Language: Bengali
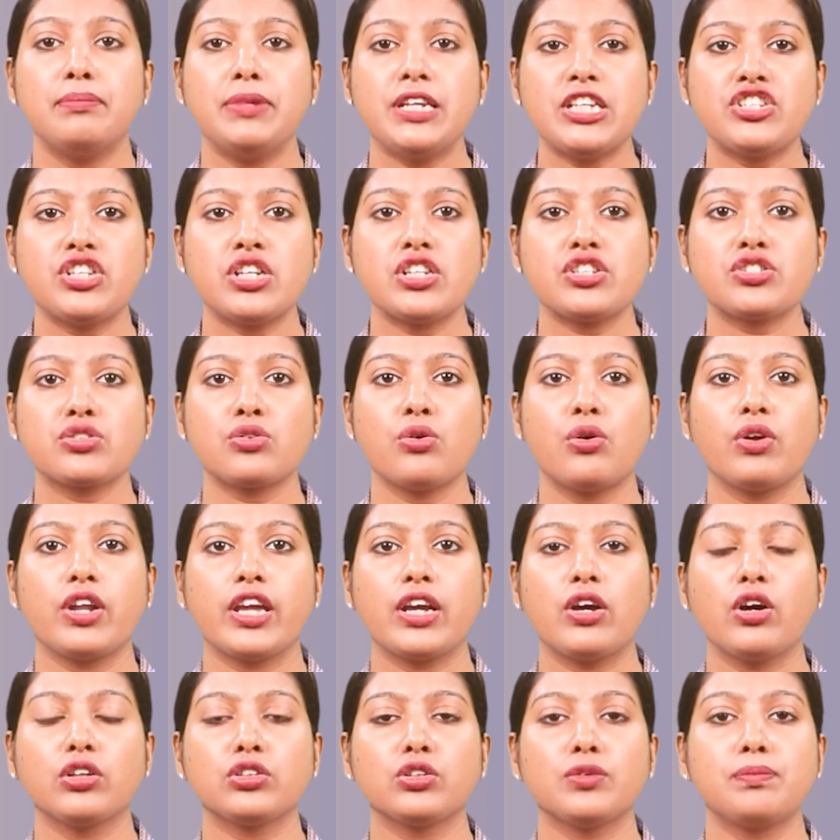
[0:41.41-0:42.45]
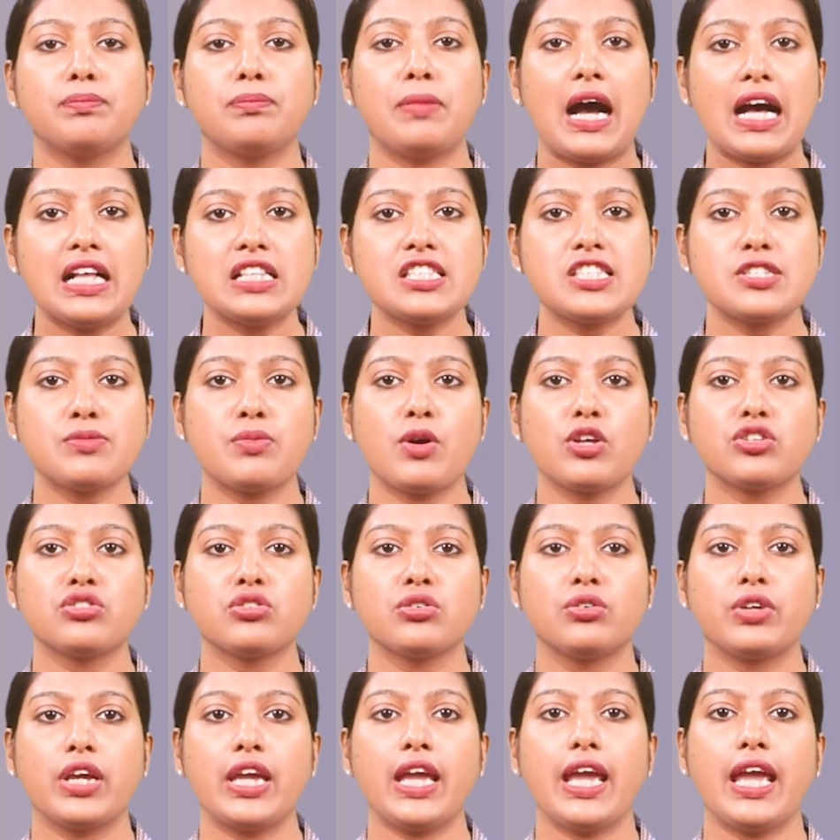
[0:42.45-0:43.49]
বিশেষ করে গত পাঁচ
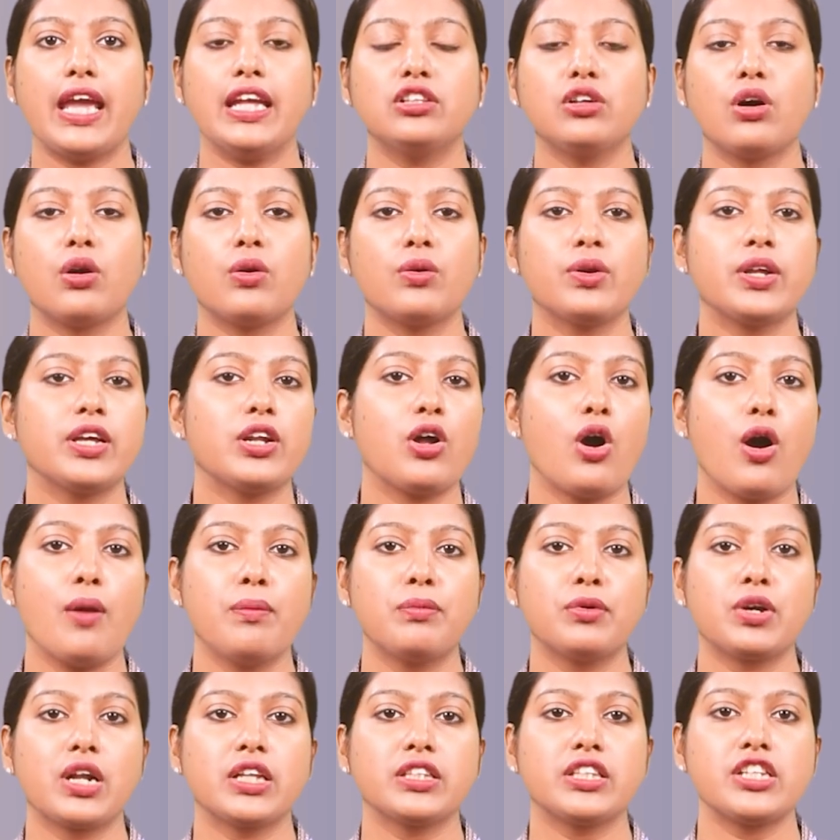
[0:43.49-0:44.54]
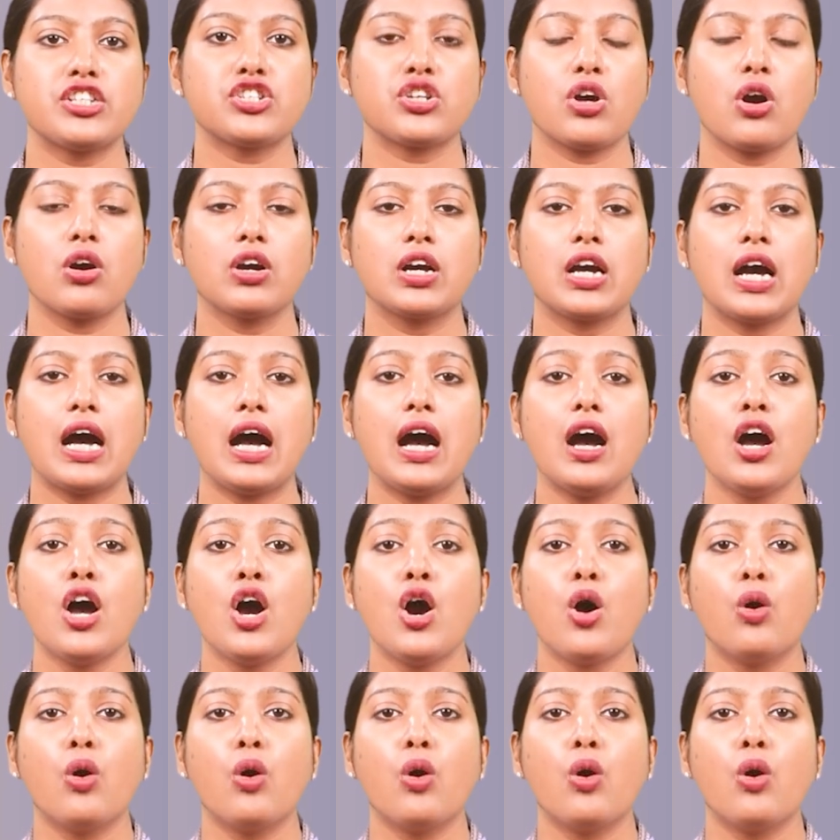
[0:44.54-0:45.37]
বছরে এই ধরনের অপরাধের সংখ্যা